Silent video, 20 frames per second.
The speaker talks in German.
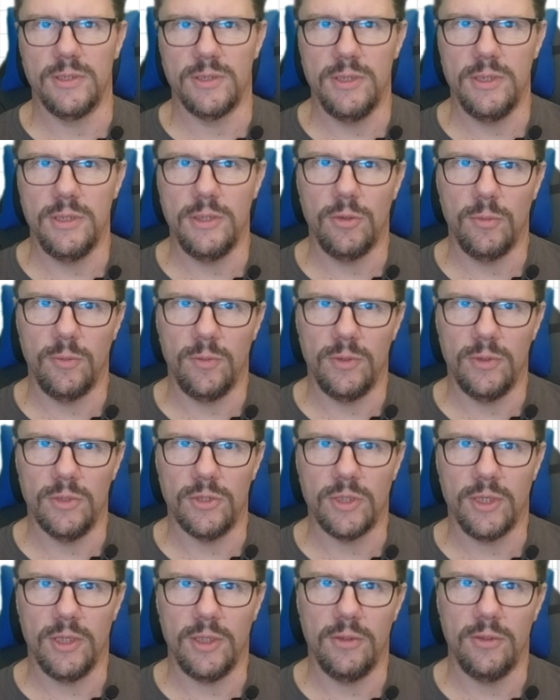heißt nicht doppelte
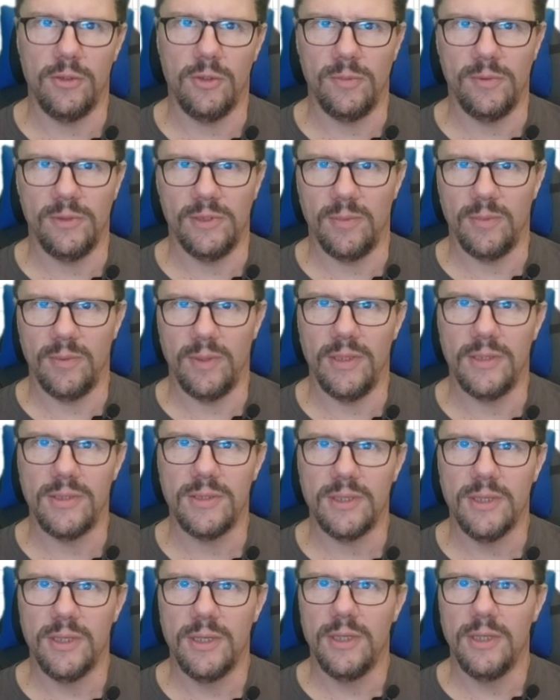Strecke, doppelter
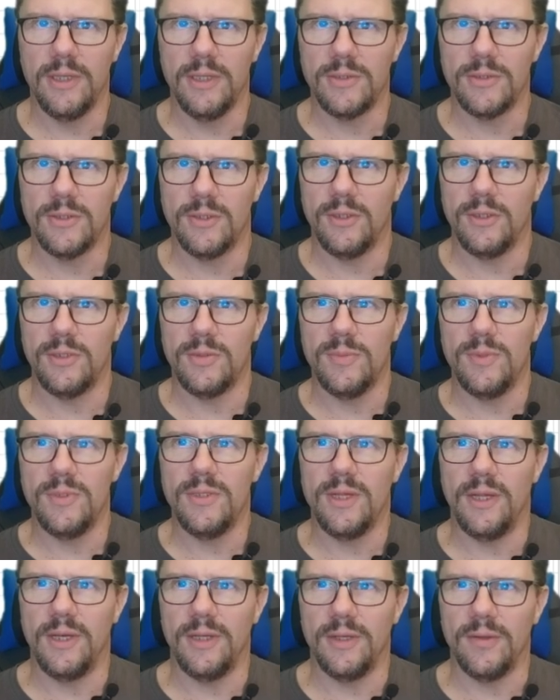Preis, sondern es ist ein
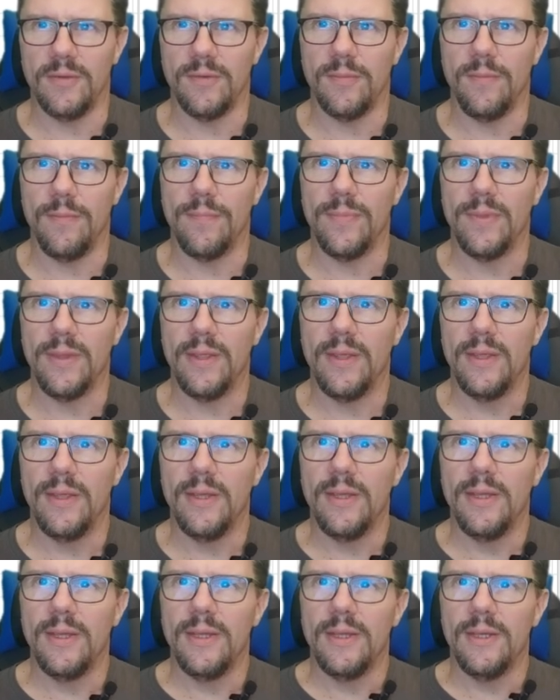bisschen anders.
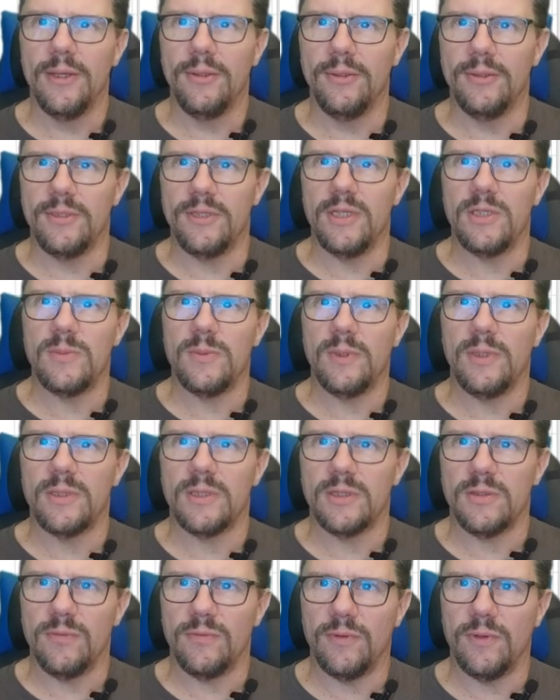Gut, setzen wir jetzt
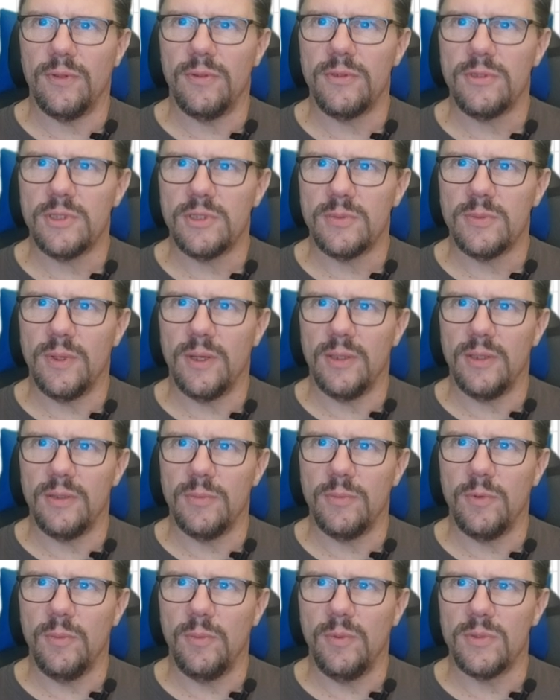also voraus, dass wir eine
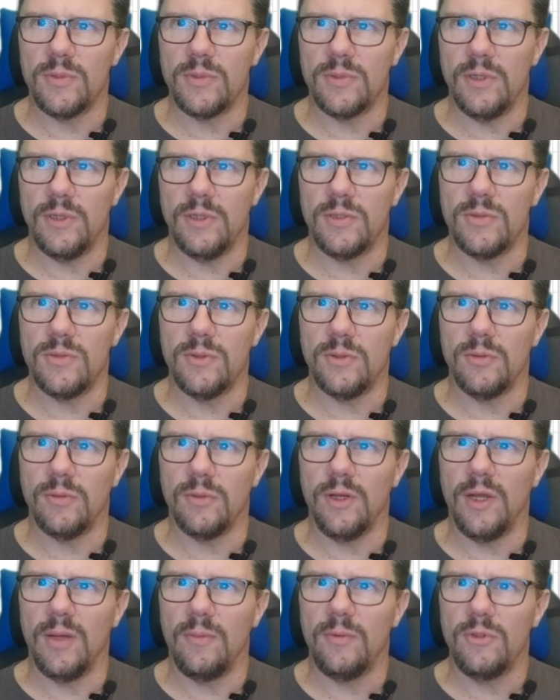proportionale
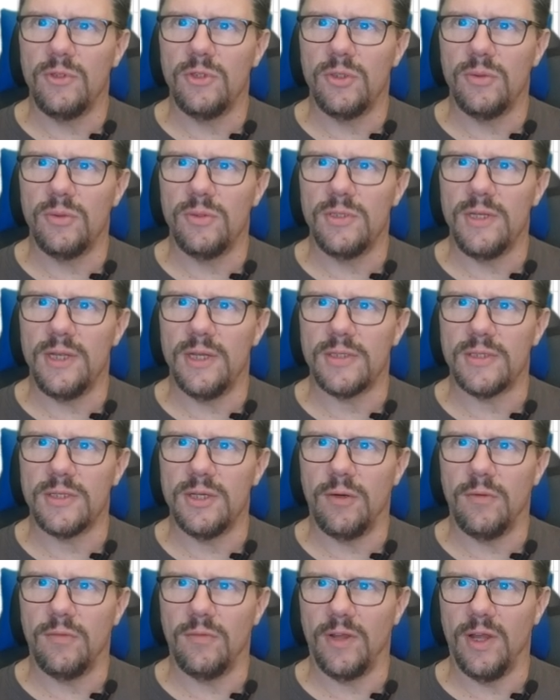Zuordnung haben und schauen uns die
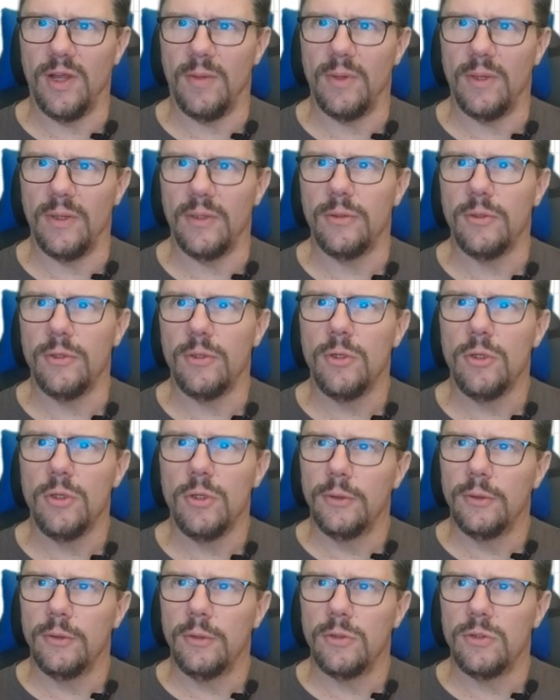erste Aufgabe an.
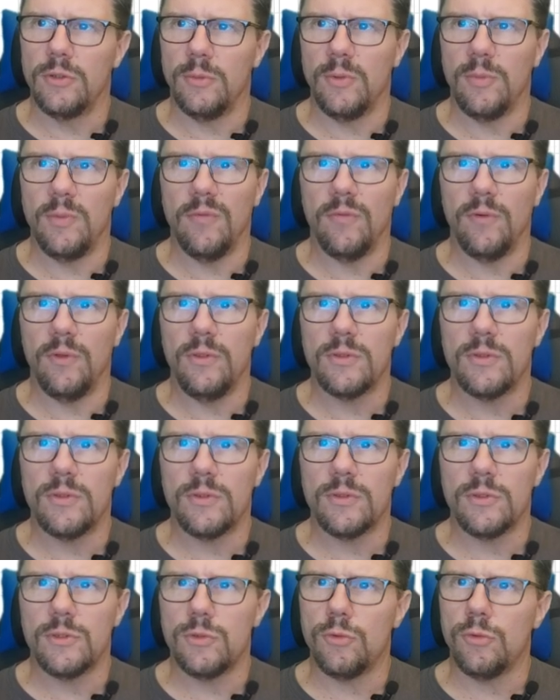Dazu habe ich mir folgendes
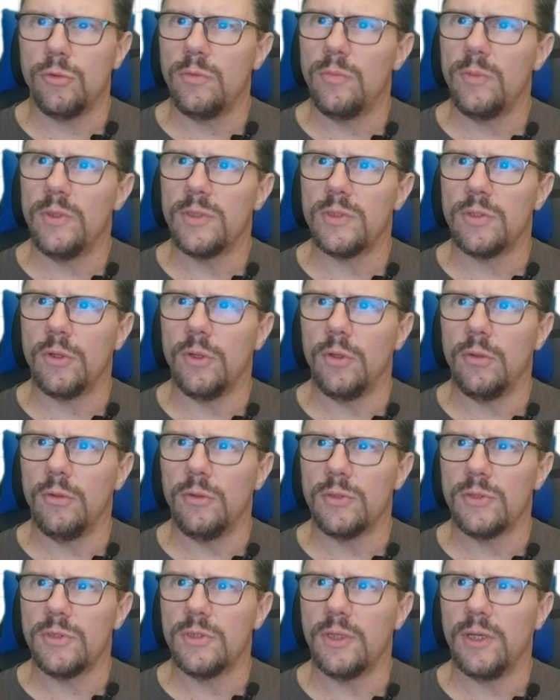rausgesucht. Im Restaurant
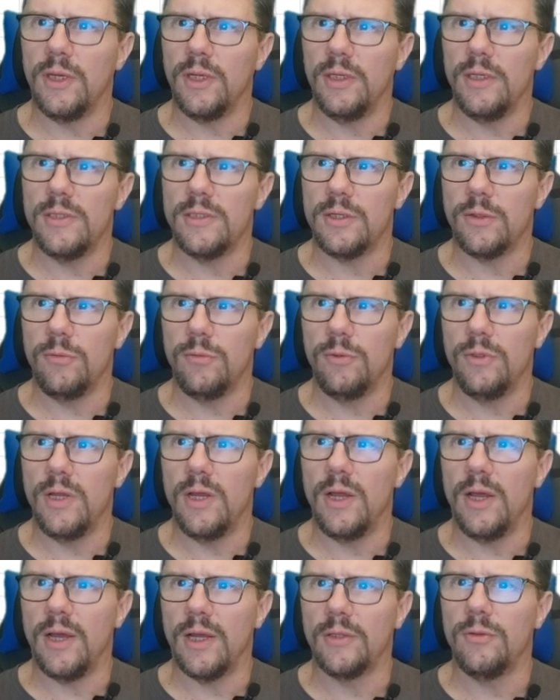kosten drei Gläser
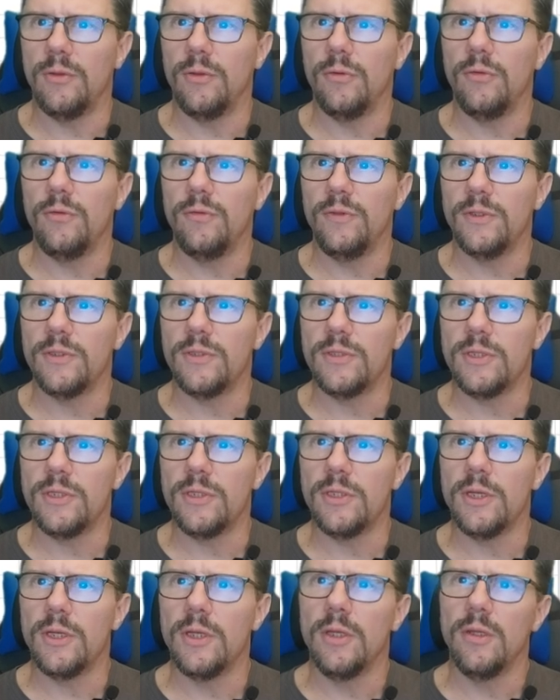Cola 8,40
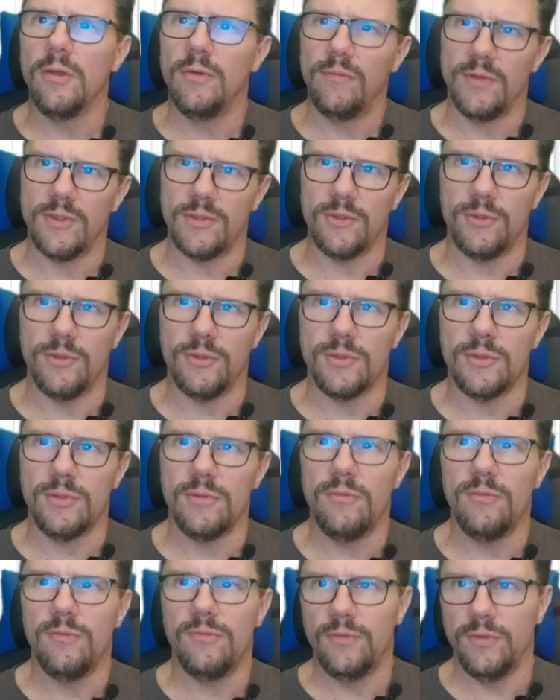Euro. Was
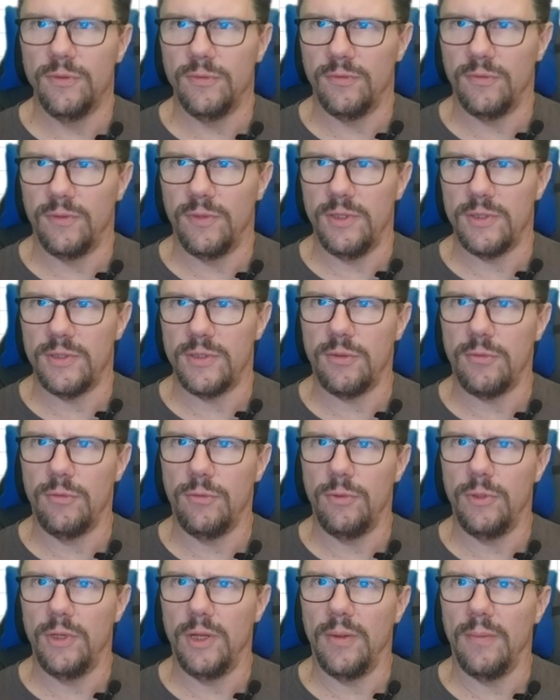kosten fünf Gläser
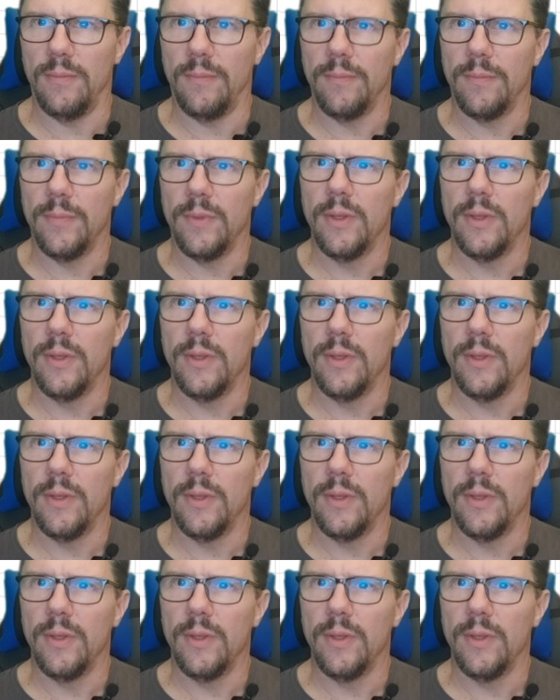Cola?